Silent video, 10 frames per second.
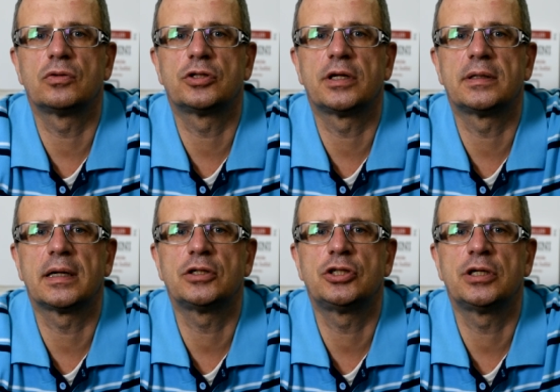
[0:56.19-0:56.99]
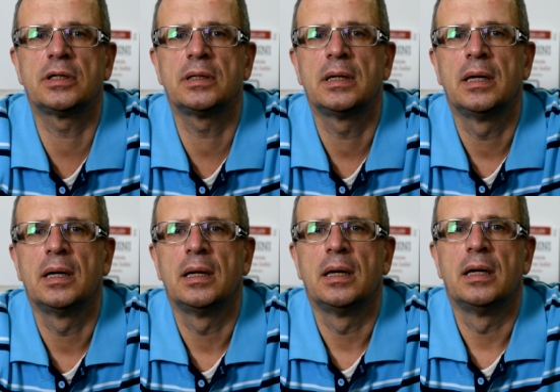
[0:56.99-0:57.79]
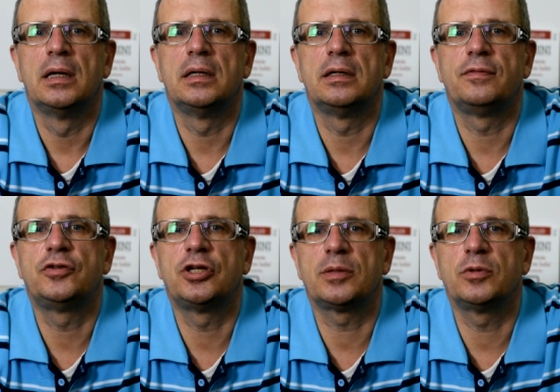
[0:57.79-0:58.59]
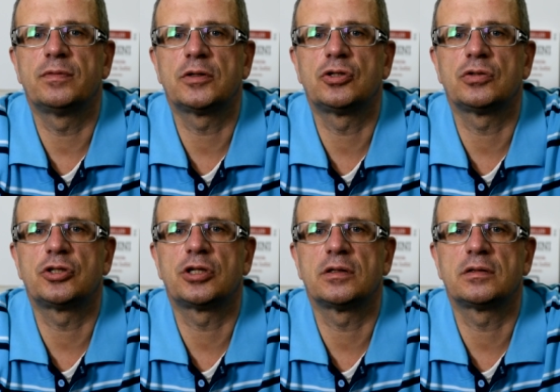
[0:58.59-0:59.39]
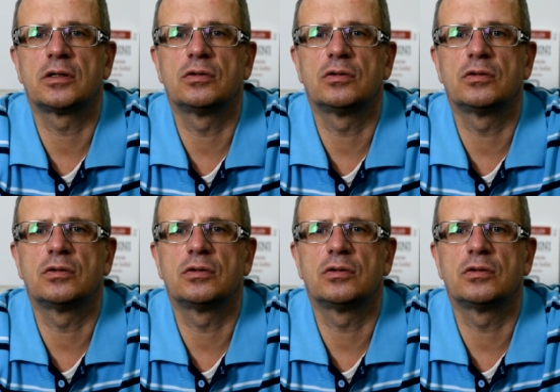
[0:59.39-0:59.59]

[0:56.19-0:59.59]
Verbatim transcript: 014 Y, w sierpniu 2014